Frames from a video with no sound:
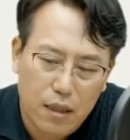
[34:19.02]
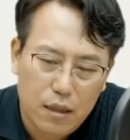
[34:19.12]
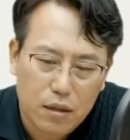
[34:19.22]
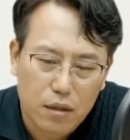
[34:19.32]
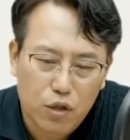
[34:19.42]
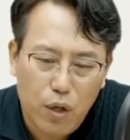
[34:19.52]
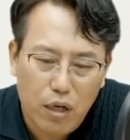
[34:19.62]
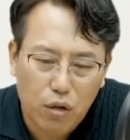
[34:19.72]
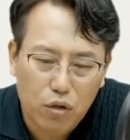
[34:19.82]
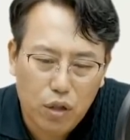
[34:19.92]
저는
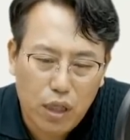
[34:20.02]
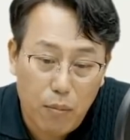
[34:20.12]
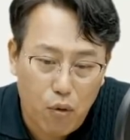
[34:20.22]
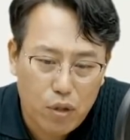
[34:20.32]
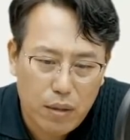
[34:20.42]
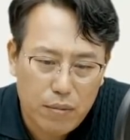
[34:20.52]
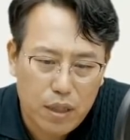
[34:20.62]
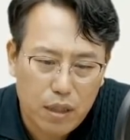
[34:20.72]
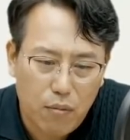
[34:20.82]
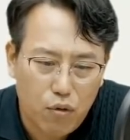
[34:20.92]
시황을 어떻게 보고 있냐면
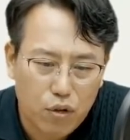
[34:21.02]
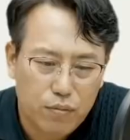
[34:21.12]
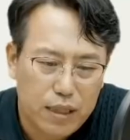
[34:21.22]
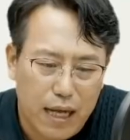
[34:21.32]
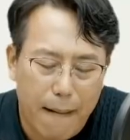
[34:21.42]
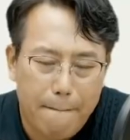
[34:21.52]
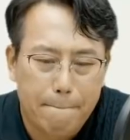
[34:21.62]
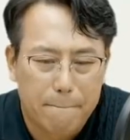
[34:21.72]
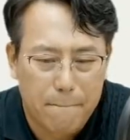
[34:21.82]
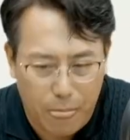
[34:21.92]
이렇게 보고 있습니다.
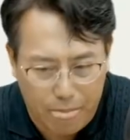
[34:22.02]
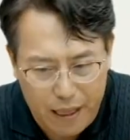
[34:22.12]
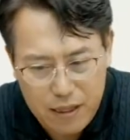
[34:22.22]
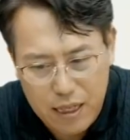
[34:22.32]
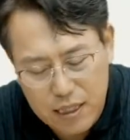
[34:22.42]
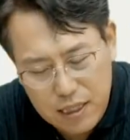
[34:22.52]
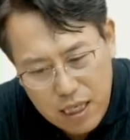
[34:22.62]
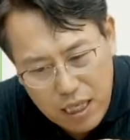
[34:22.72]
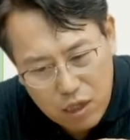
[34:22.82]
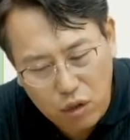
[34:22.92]
자,
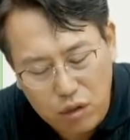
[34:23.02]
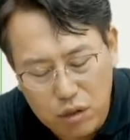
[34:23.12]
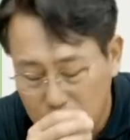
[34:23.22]
이게 저는